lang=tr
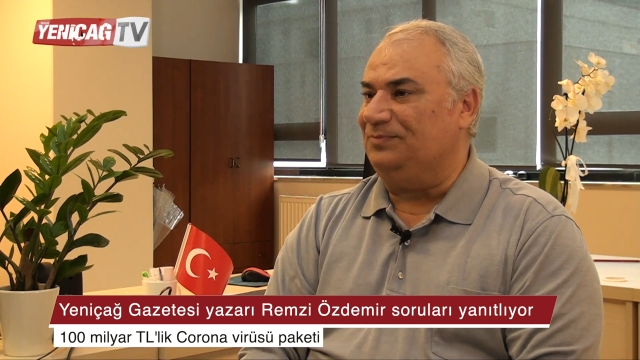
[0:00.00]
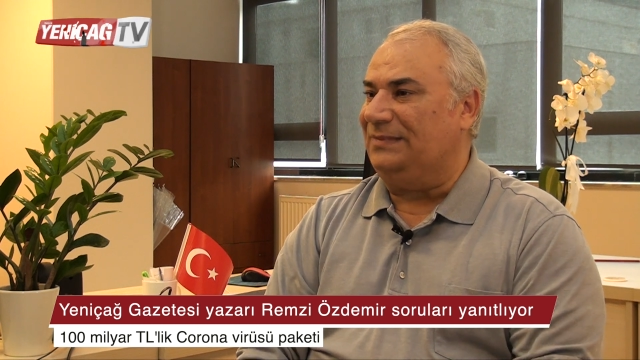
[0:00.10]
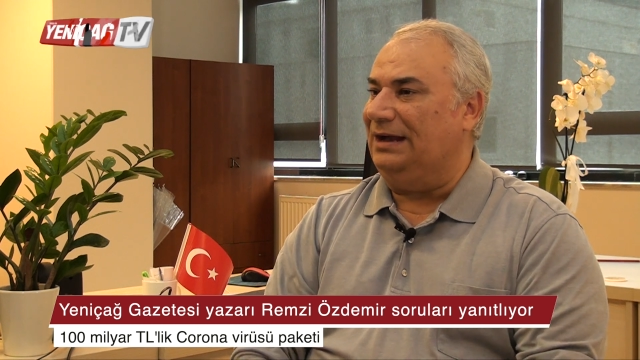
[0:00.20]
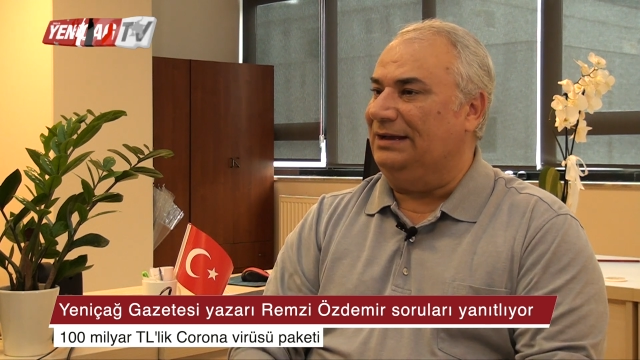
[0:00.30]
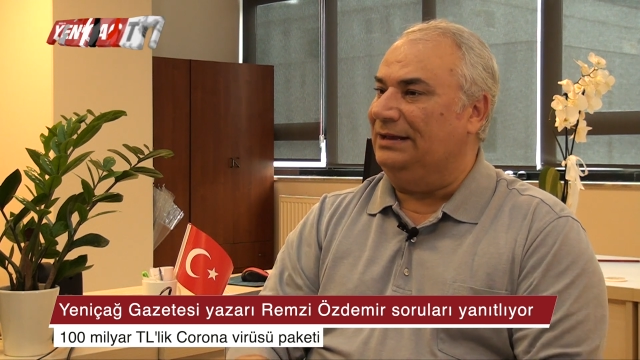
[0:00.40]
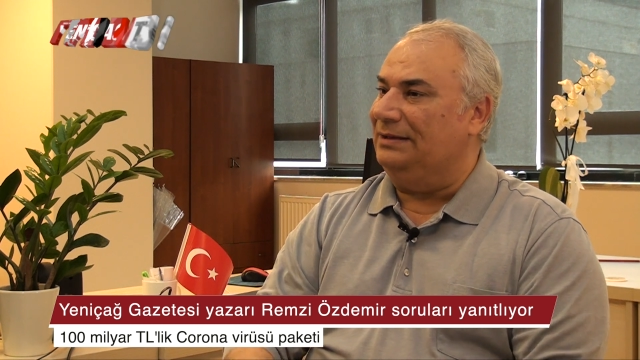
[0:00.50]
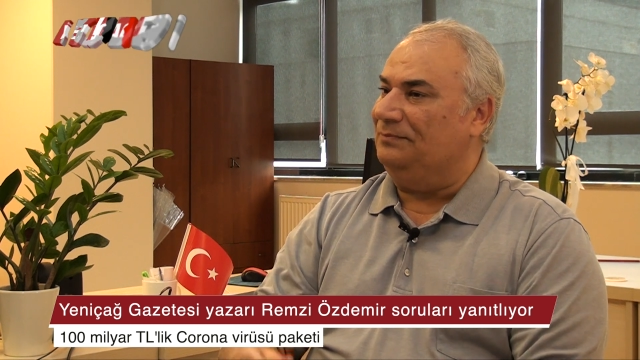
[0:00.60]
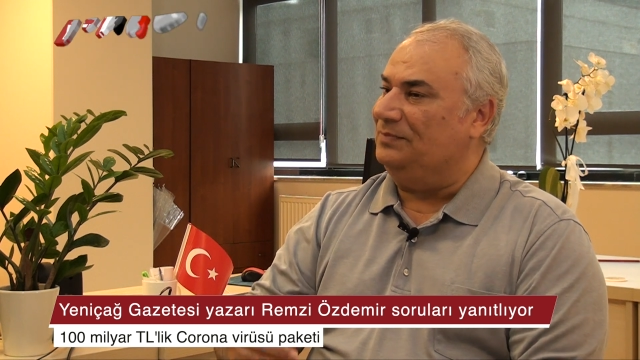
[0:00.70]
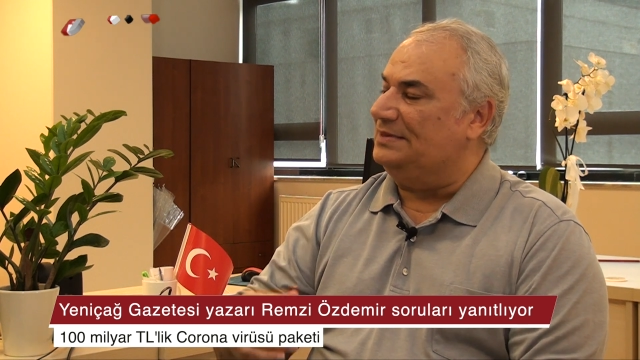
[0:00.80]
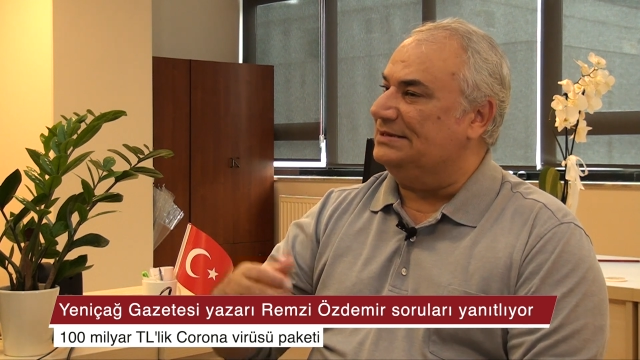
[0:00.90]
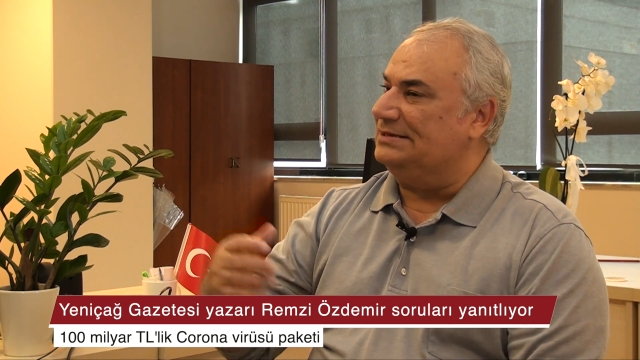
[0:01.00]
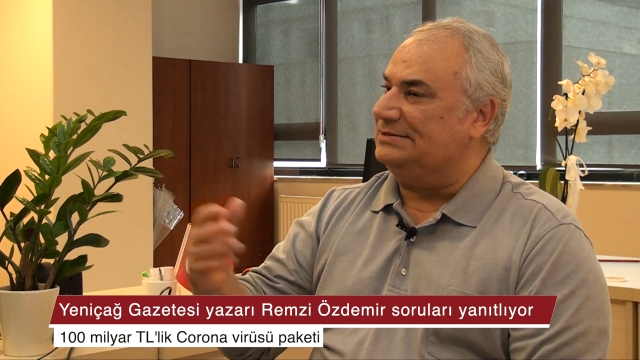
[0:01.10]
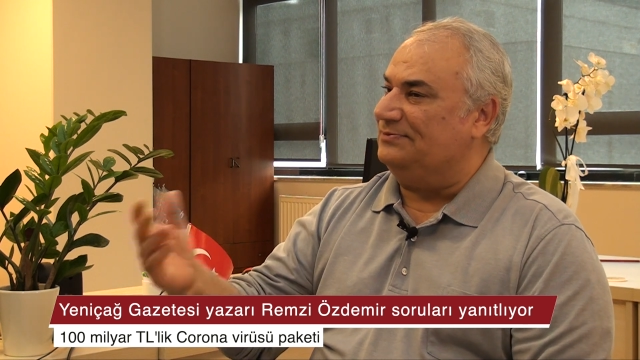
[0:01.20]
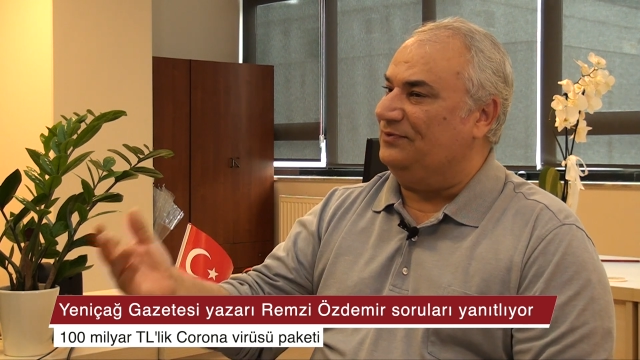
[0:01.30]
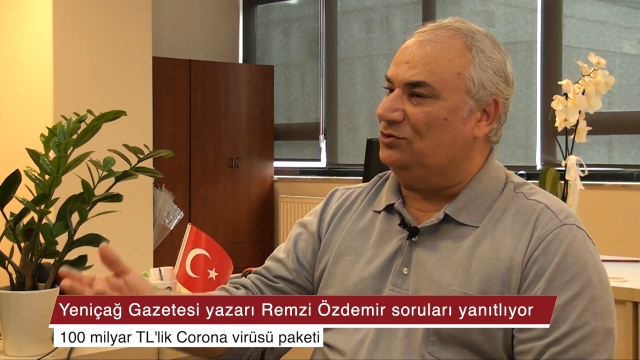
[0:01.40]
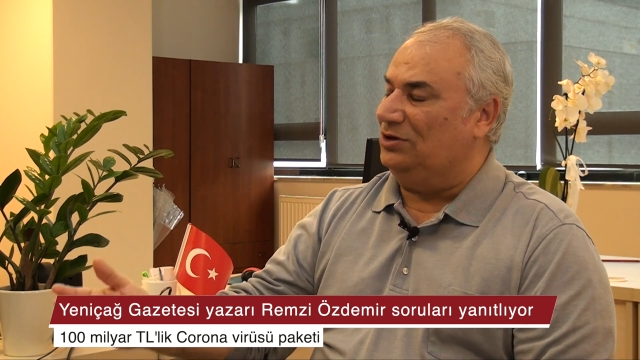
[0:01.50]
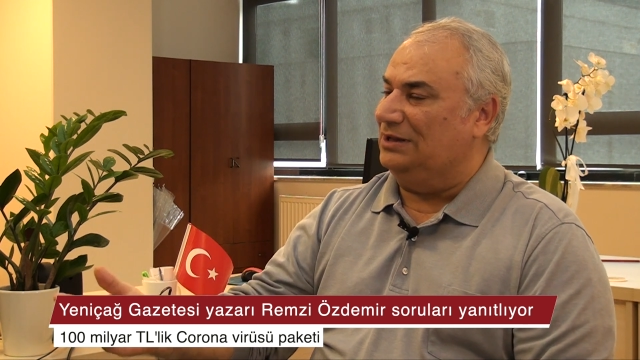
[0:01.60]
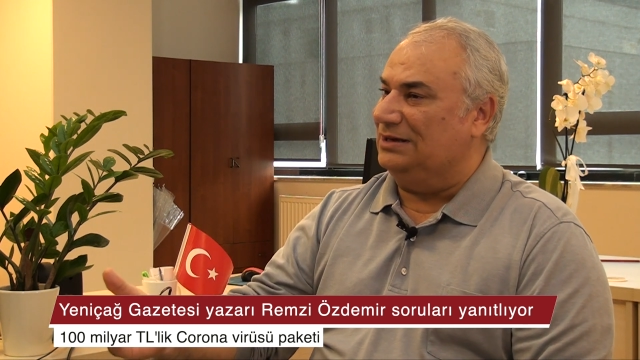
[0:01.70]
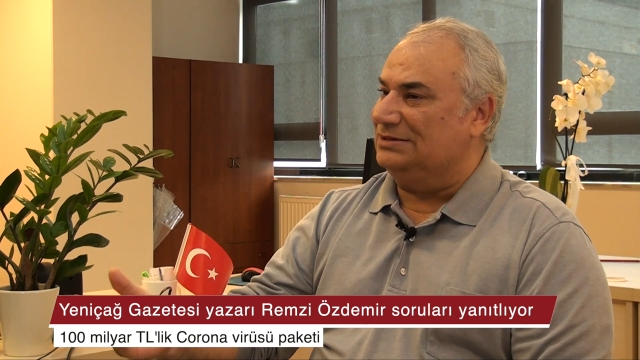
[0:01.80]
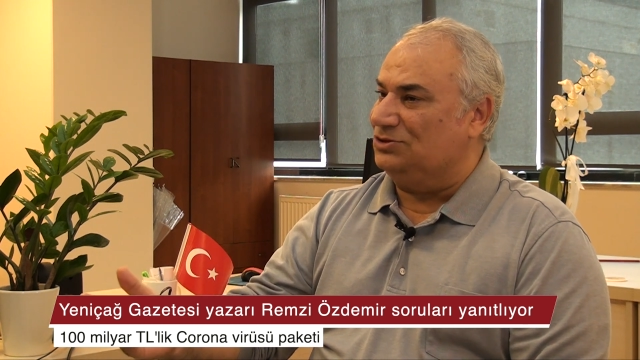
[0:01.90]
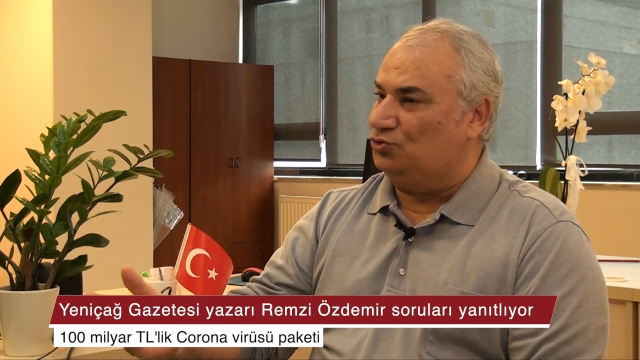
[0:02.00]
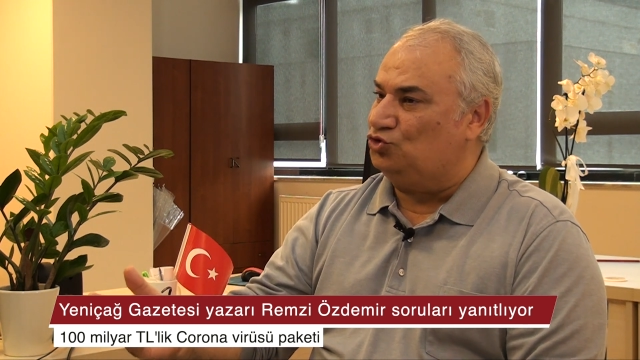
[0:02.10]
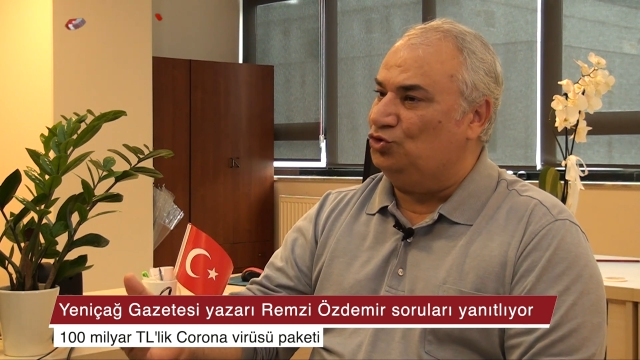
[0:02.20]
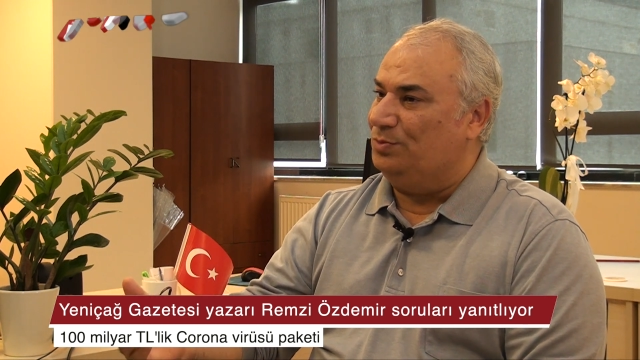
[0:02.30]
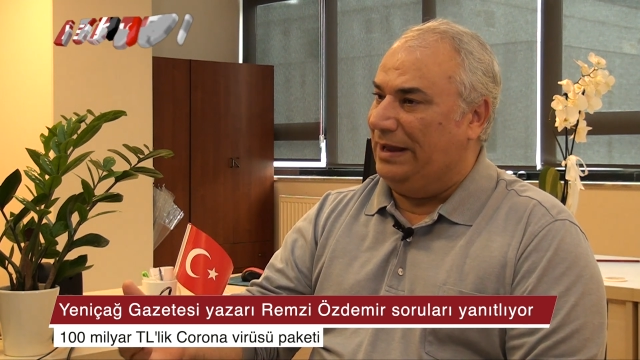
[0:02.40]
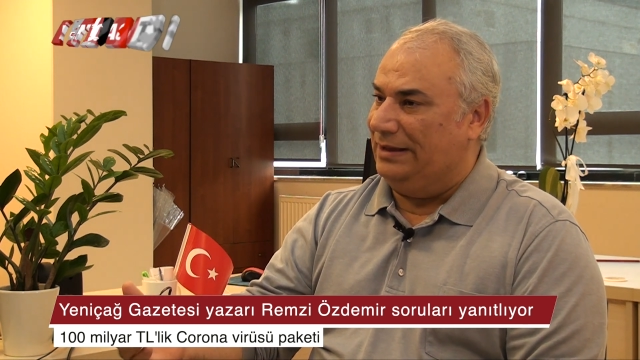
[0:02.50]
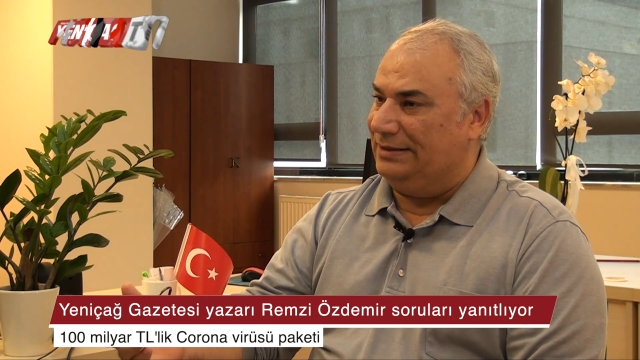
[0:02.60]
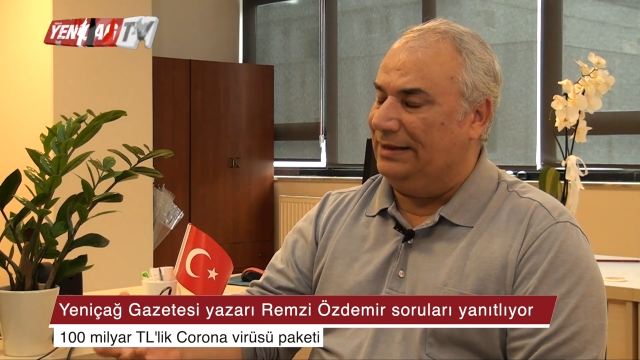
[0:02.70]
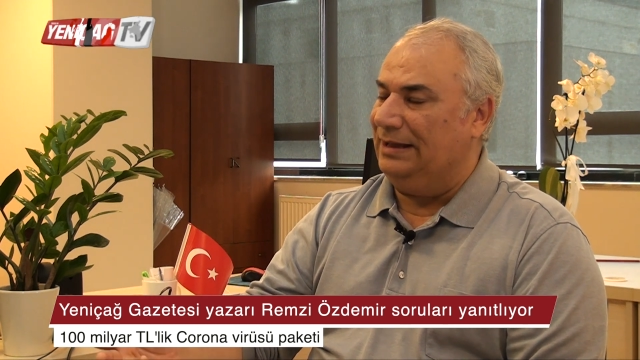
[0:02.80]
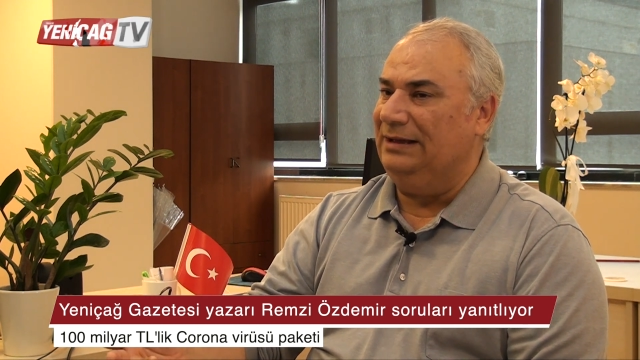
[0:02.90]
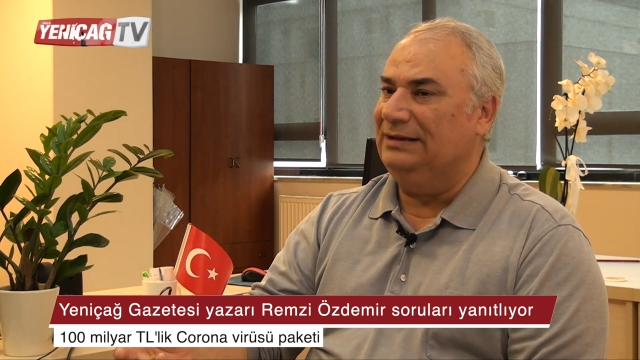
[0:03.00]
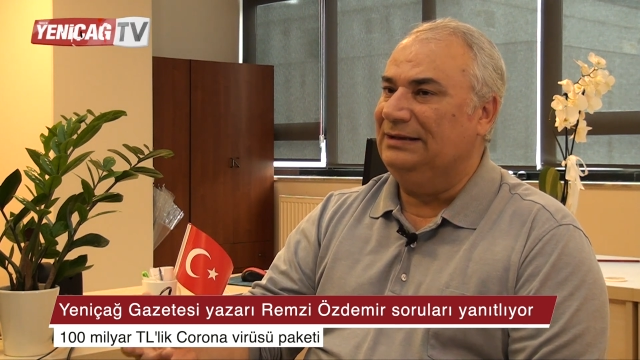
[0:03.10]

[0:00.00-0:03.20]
Yani siz faturalarınızı düşünmeyin diye.